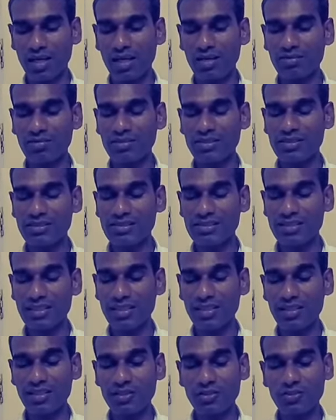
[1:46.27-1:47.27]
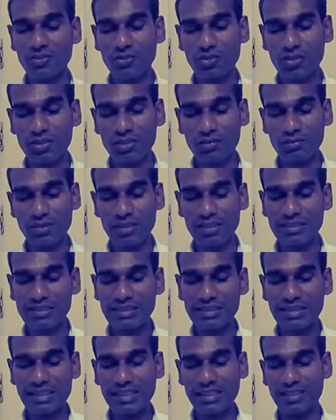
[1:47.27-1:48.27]
ராவணன் சிறையில துக்கம்
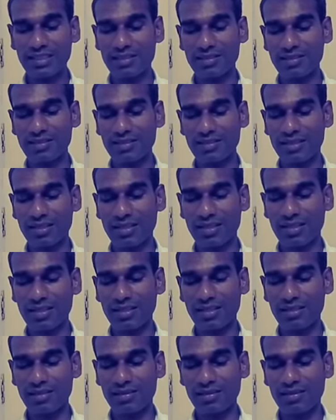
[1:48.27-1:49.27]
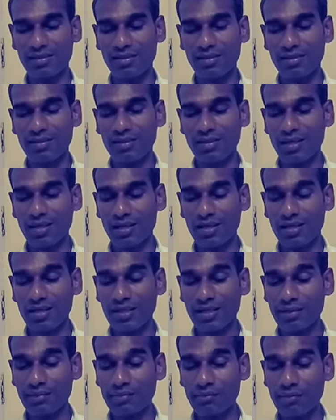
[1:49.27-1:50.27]
அடைஞ்சிட்டே இறந்துட்டு இருக்கிறாங்க. ஆனா
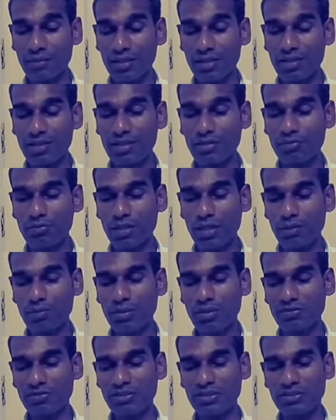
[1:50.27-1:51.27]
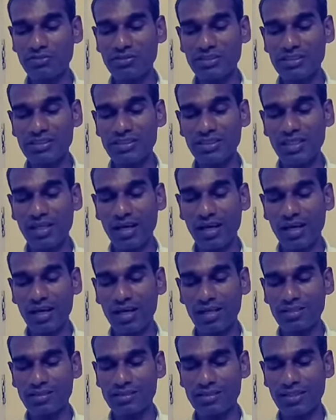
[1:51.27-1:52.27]
நம்மள தான் பாபா விடுவிச்சு
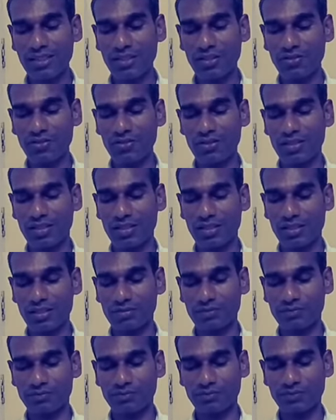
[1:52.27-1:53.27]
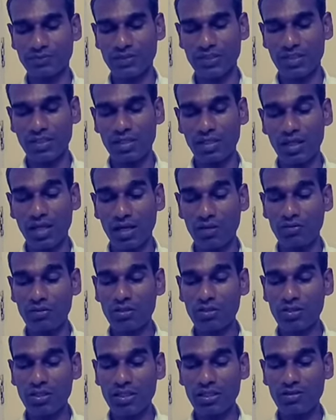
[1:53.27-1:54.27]
ஆஸ்தி கொடுக்கிறார்.
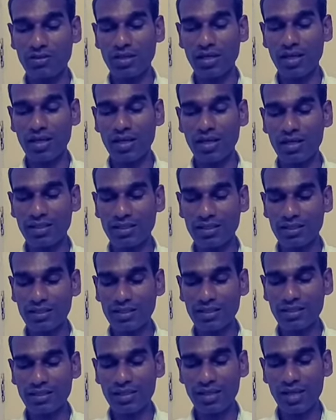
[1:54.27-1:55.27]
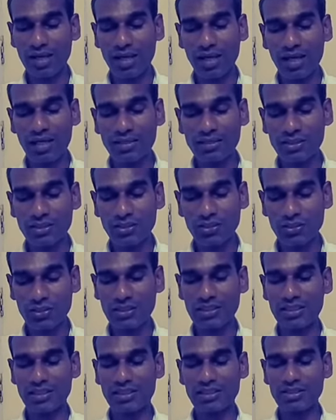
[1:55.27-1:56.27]
அவருடையவரை ஆக்கி இந்த
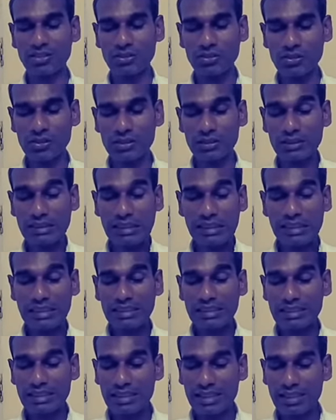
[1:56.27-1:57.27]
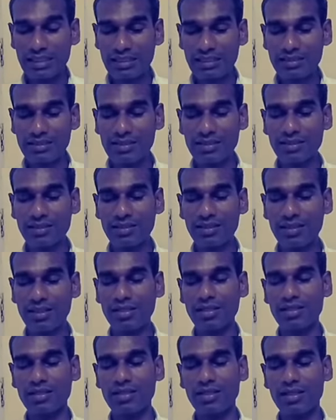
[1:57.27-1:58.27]
ராஜயோகத்தை கற்றுக் கொடுத்து இரட்டை
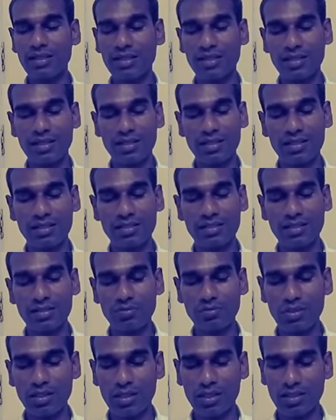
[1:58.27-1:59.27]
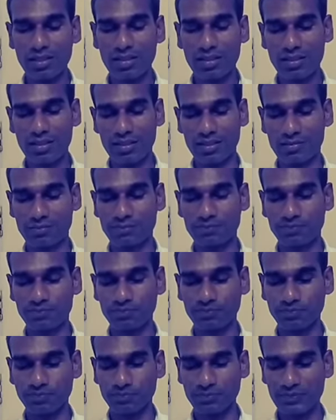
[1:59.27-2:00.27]
கிரீடதாரிகளாக நம்மளை ஆக்குறார்
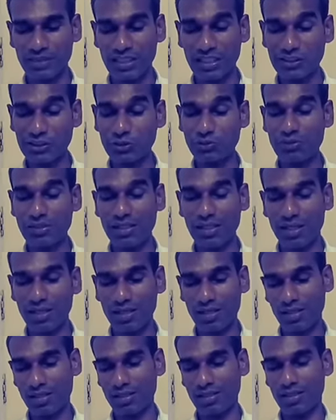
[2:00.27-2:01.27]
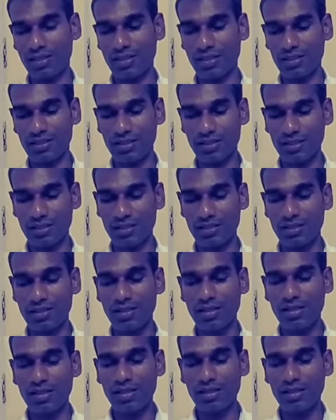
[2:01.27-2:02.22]
லக்ஷ்மி நாராயணன் ஆக்குறார்